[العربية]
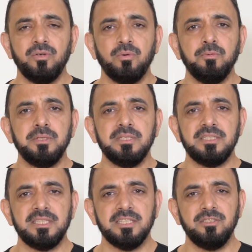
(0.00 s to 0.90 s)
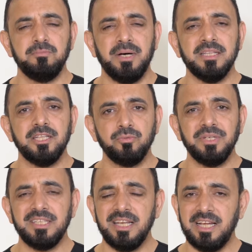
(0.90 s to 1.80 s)
وممكن نستخدم بعض
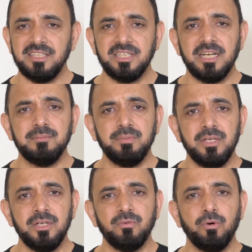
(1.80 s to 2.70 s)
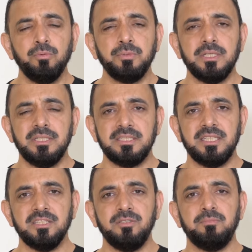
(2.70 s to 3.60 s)
أدوية الأعشاب وممكن
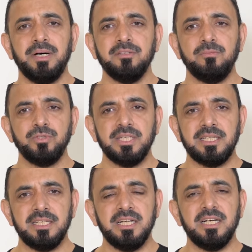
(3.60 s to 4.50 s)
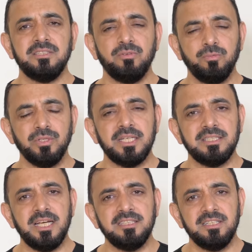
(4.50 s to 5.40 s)
نستخدم بعض المسكنات
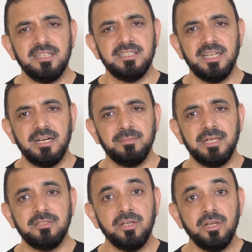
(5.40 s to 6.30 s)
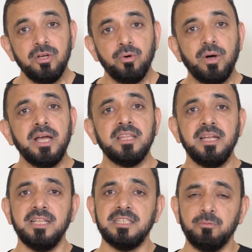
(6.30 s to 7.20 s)
ومضادات الالتهابات وأيضا
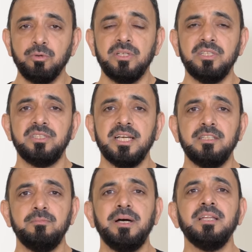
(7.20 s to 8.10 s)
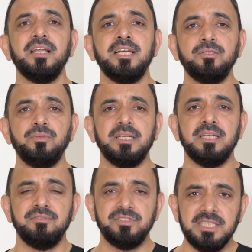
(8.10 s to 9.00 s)
حتى ممكن نستخدم بعض الأدوية
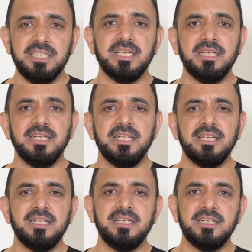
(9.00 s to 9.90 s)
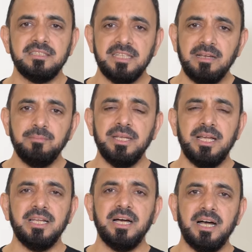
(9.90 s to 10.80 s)
النفسية لأنها تعمل
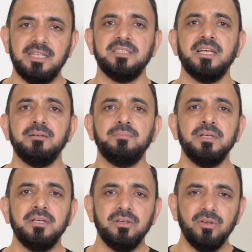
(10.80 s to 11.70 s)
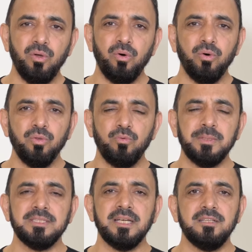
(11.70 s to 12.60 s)
على أعصاب الحوض
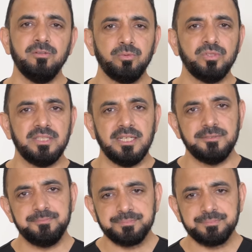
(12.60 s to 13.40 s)
ومنطقة البروستات